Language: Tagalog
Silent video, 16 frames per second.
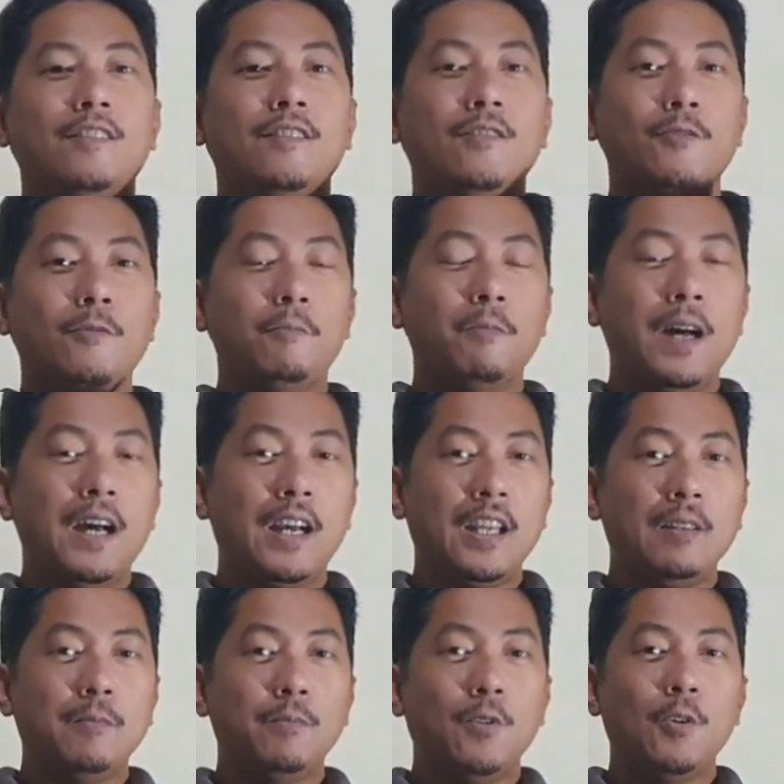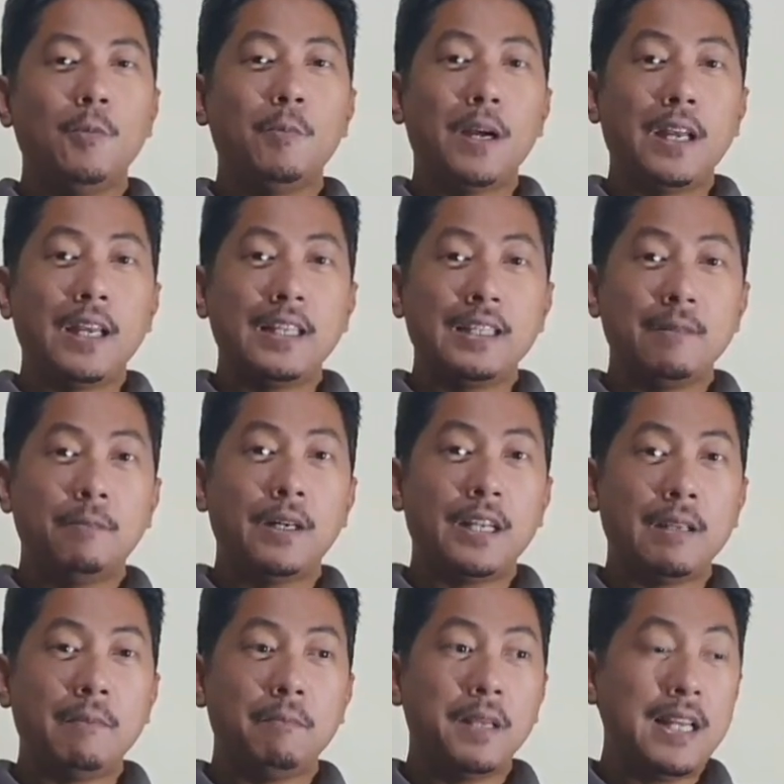kung bakit po maganda pa
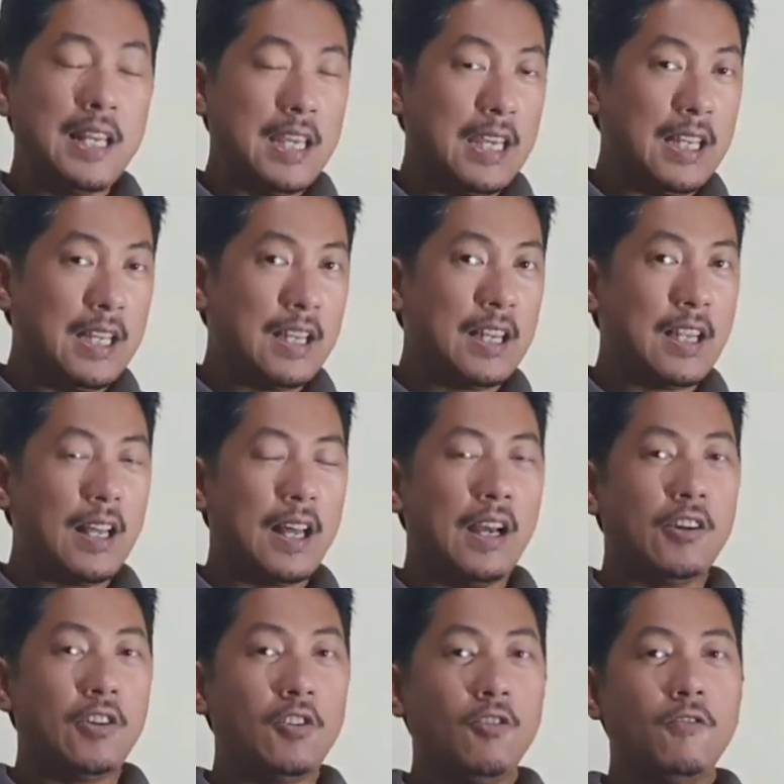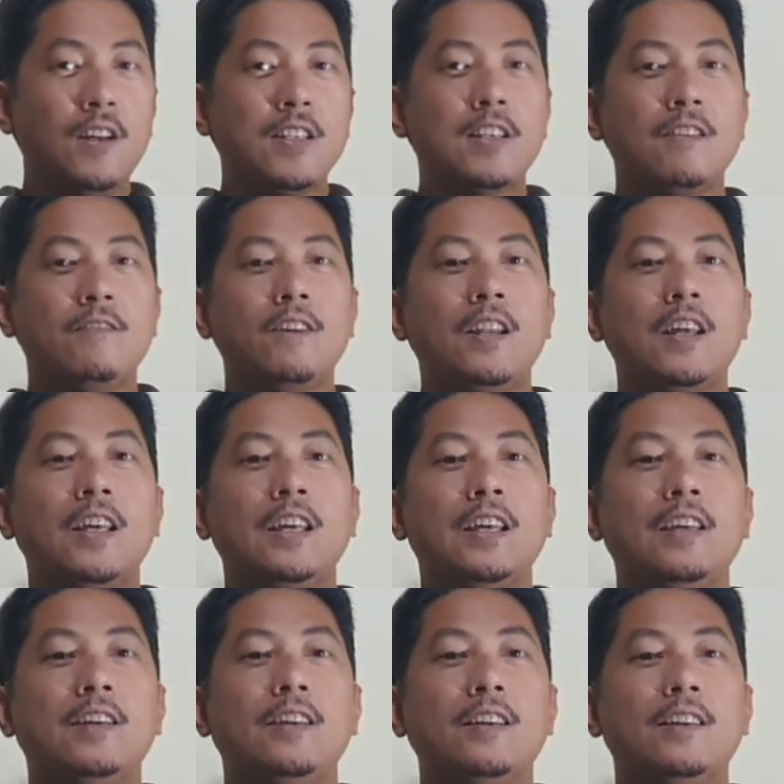rin bilhin ang Nova 7i.
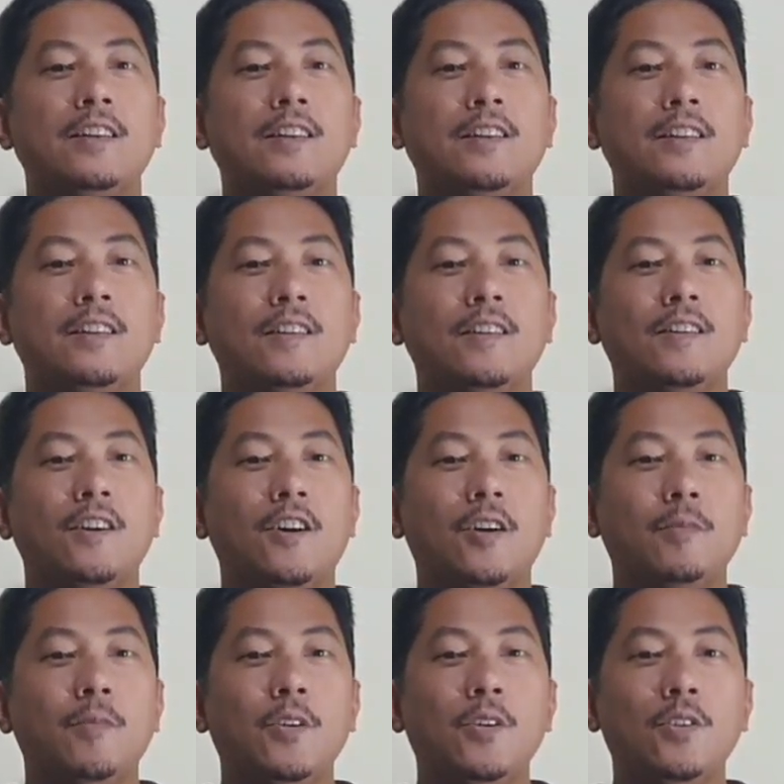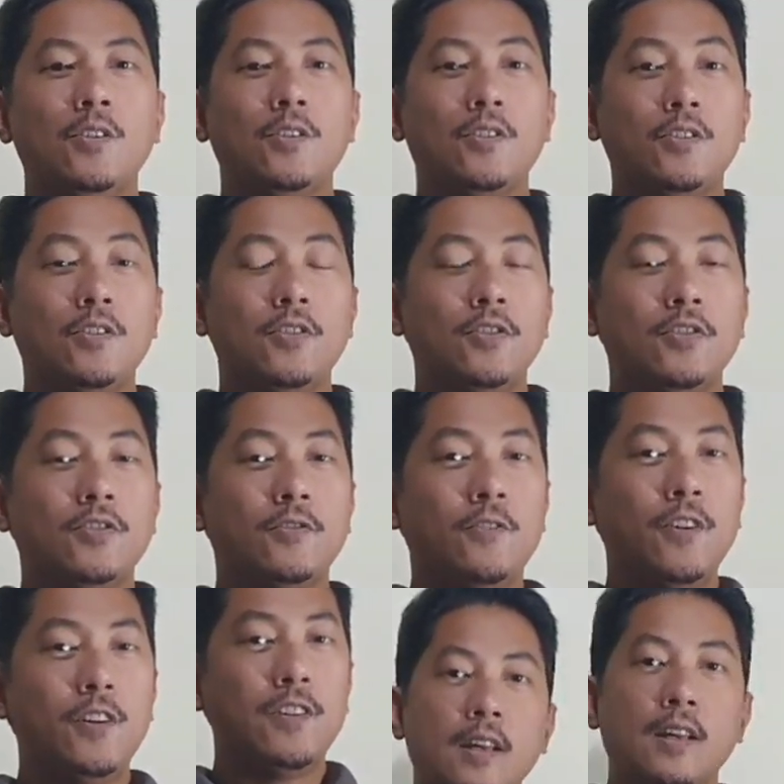Okay po? So
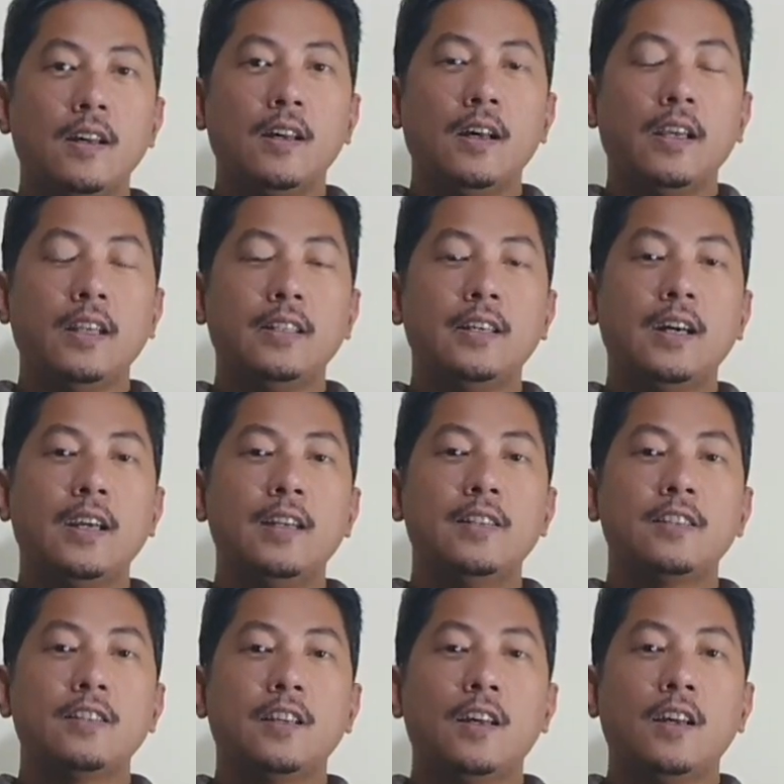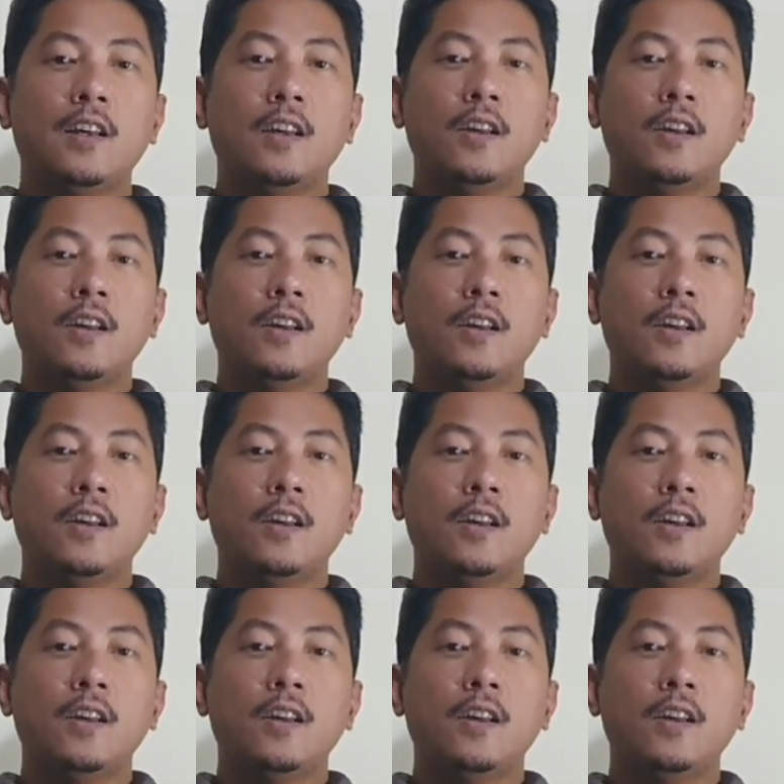first, ay dahil sa